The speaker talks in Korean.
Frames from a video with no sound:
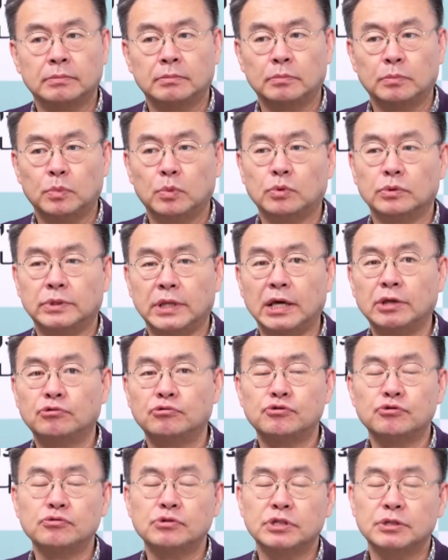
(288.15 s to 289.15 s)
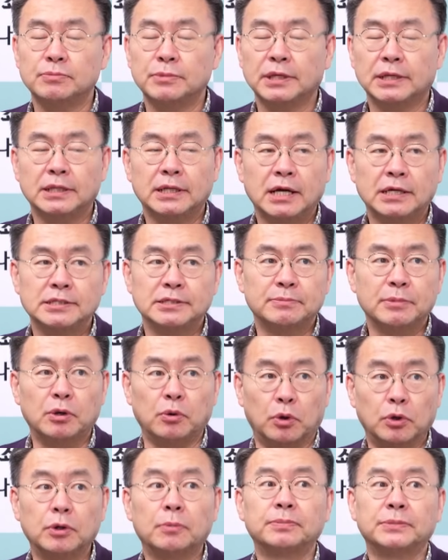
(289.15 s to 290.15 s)
뭐 내수 중심이긴 하지만
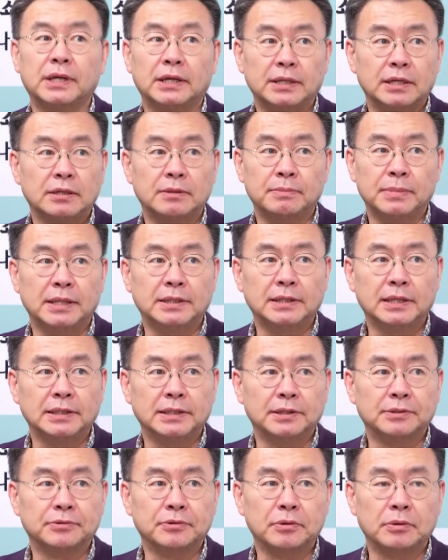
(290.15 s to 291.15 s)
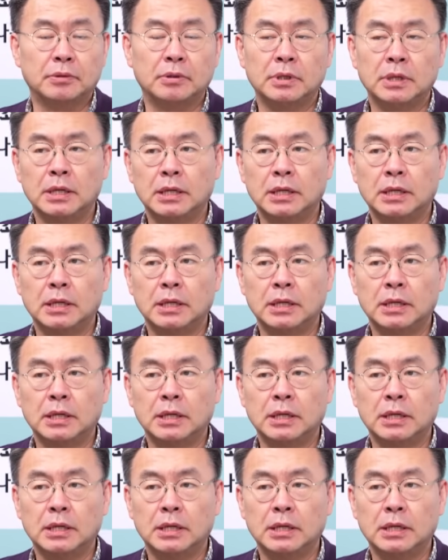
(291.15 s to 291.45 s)
어렵다라는 판단에서